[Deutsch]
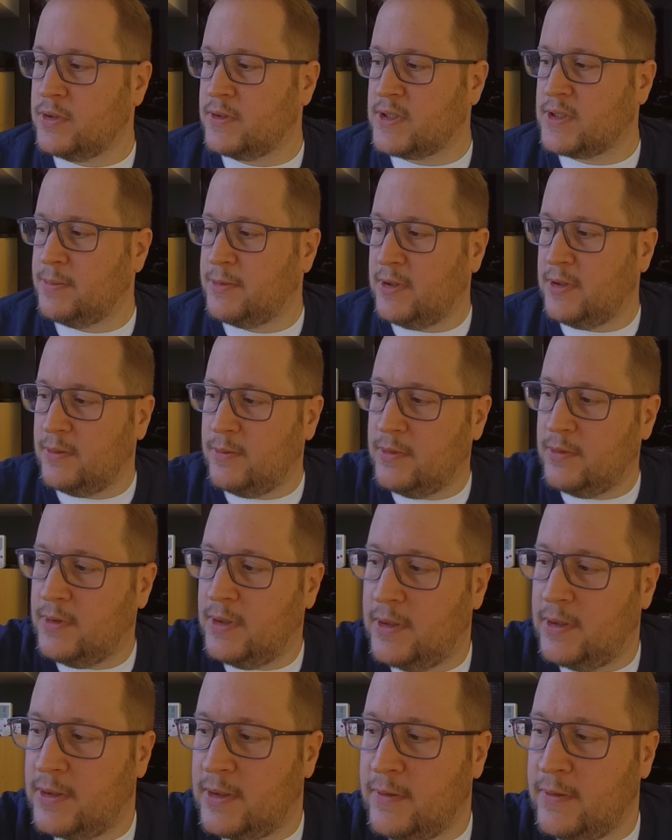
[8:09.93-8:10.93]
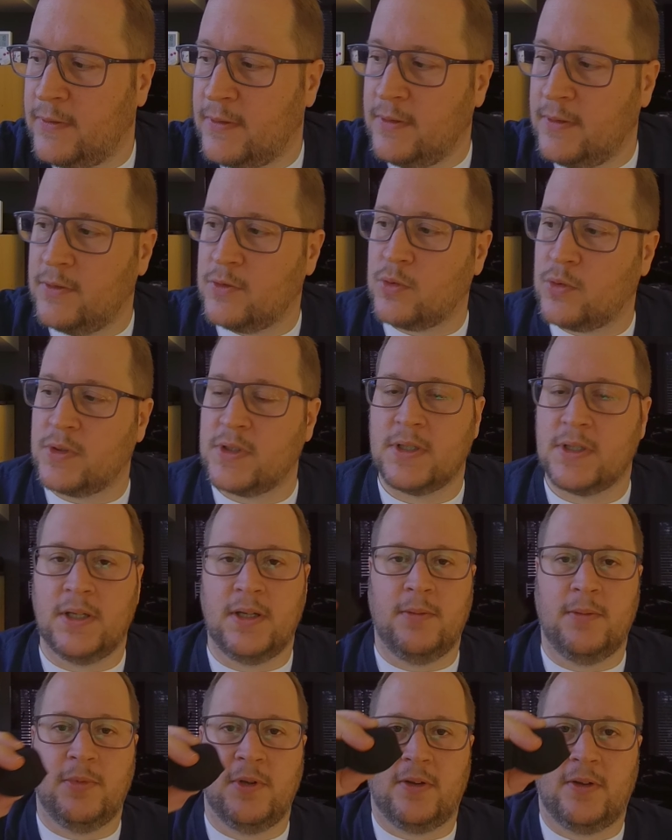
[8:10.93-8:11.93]
Es gibt den äh, Linsenschutz, den
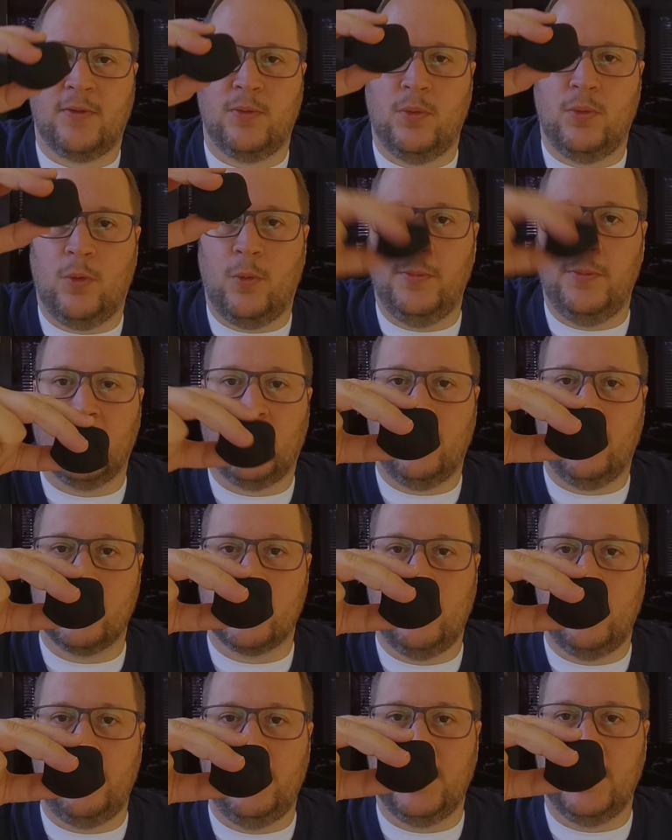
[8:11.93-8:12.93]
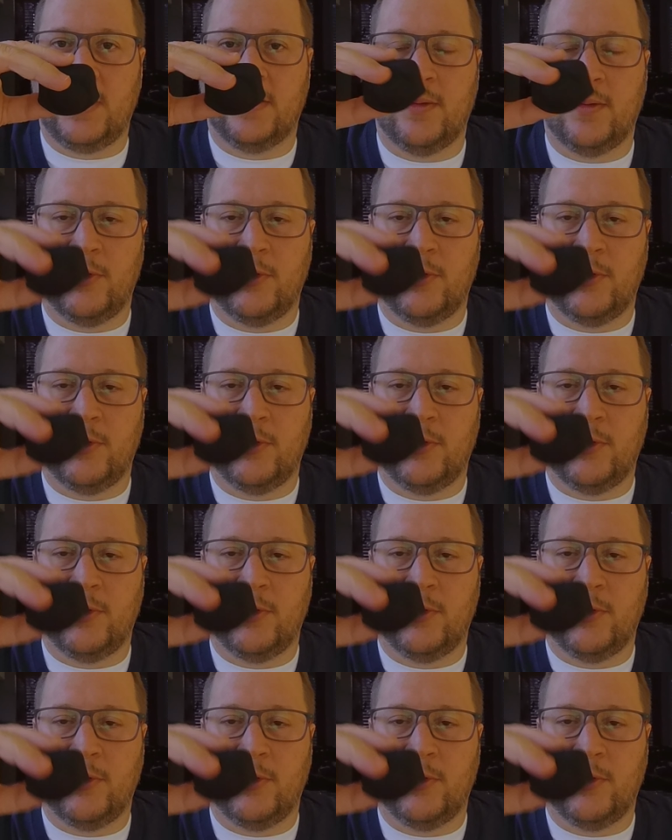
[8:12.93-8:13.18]
ich dazu oben drauf schlüpfen kann.